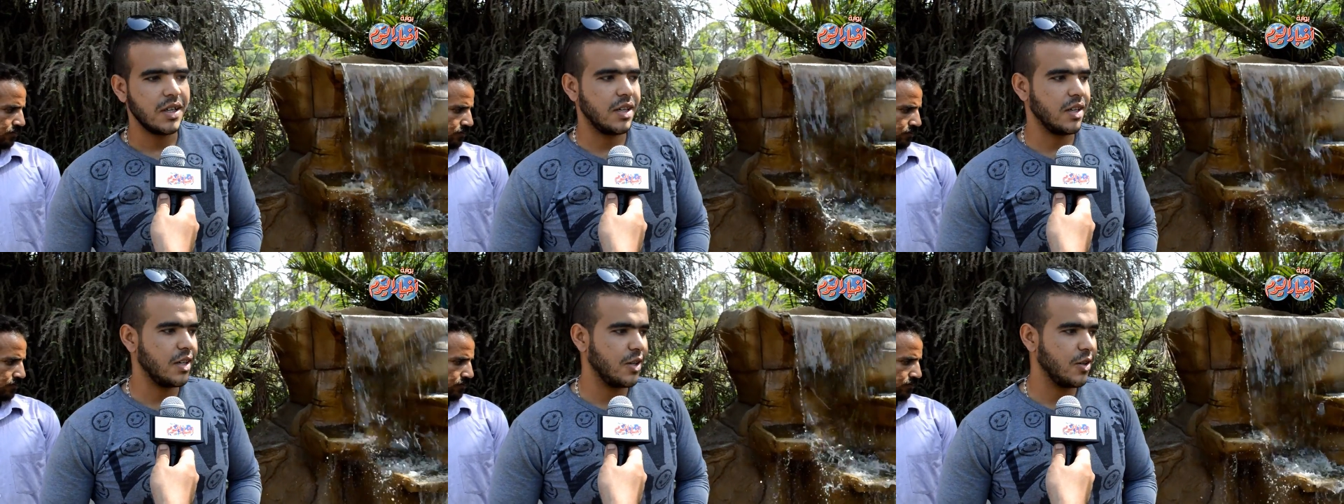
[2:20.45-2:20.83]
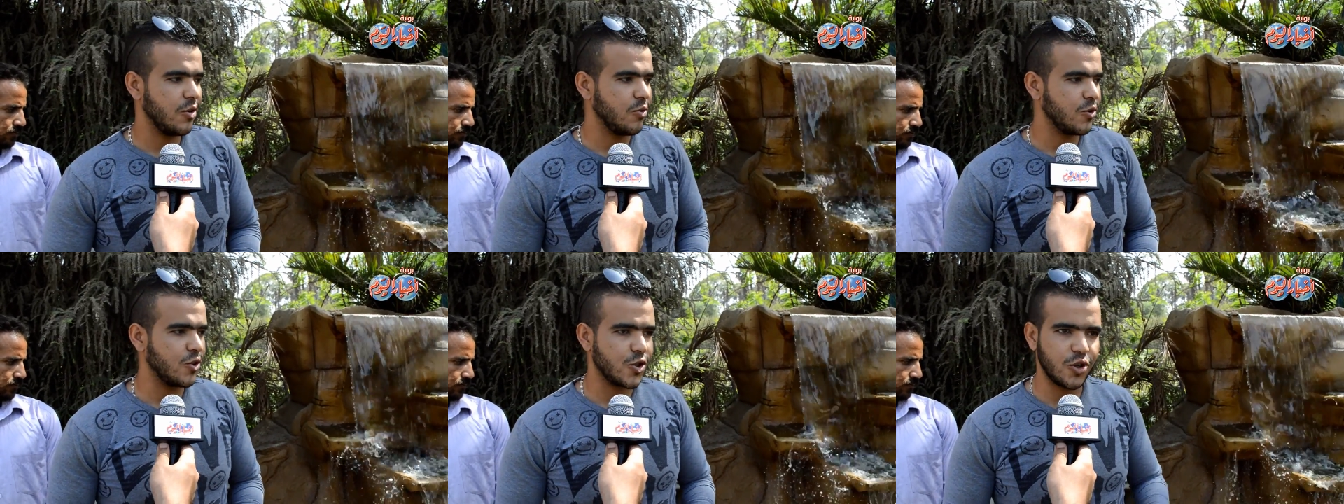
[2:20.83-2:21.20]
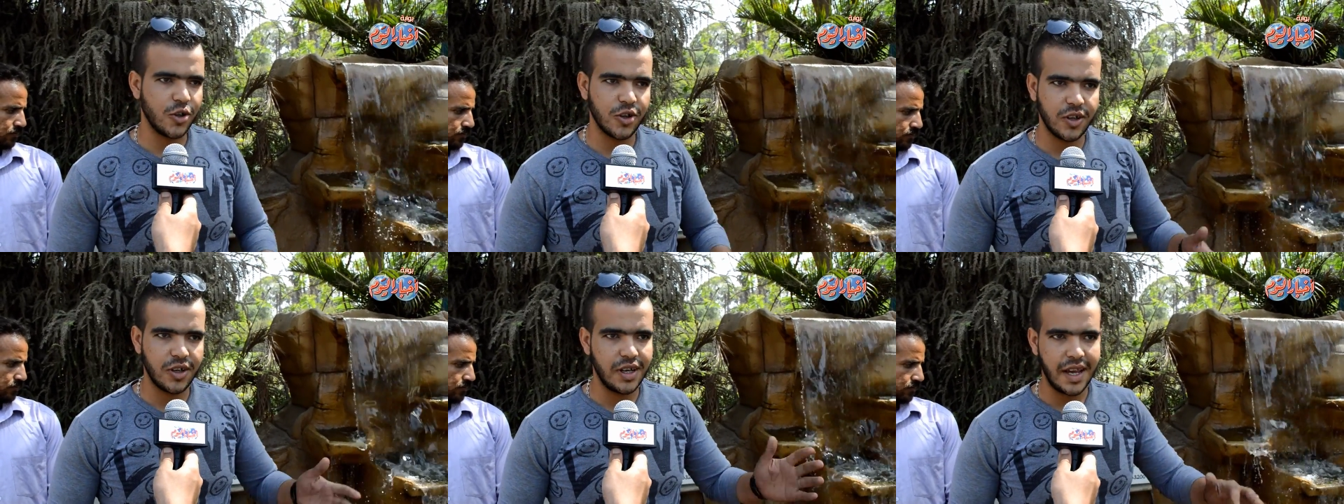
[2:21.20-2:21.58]
آه، وان شاء
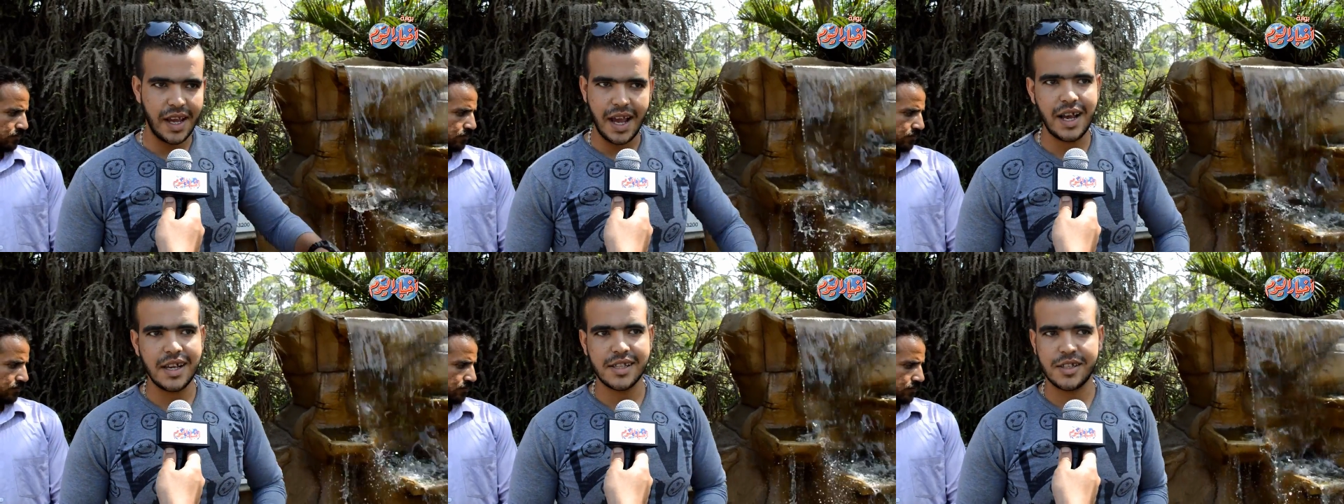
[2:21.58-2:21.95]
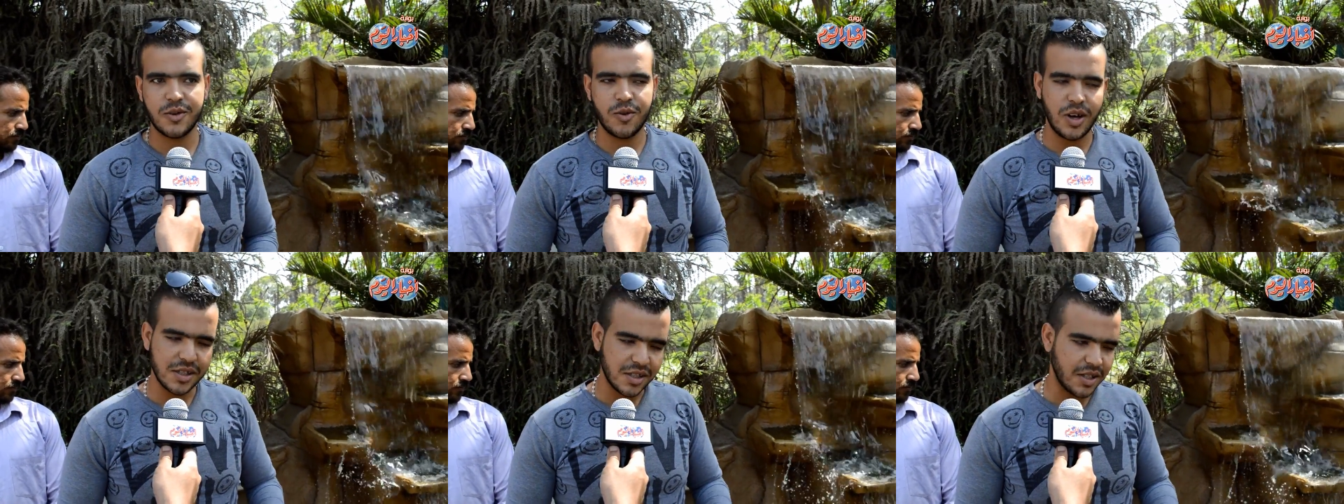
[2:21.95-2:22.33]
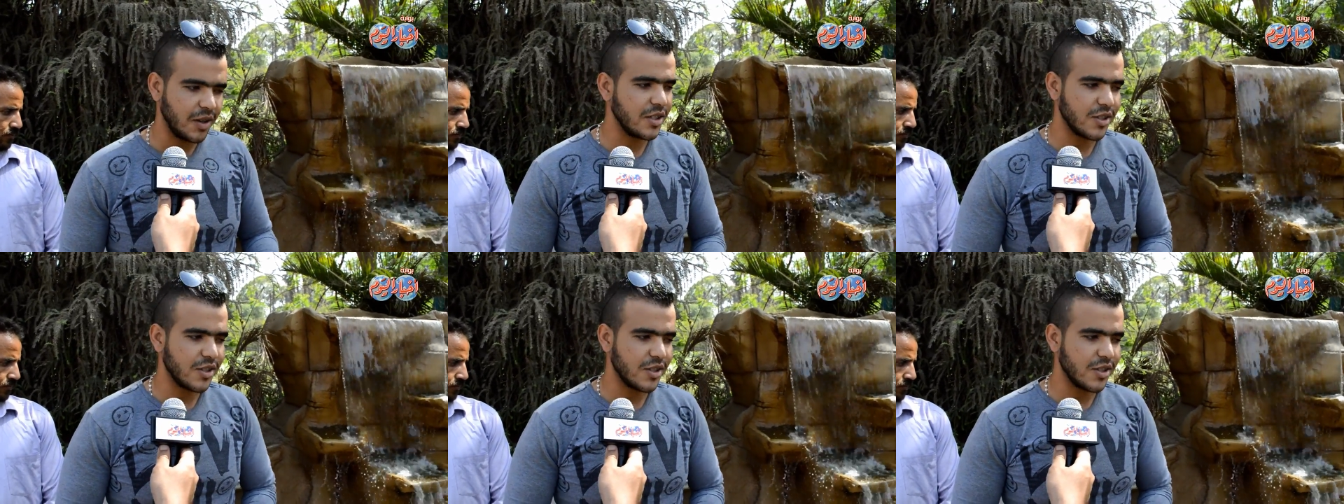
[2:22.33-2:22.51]
الله اللي جاي احسن واحسن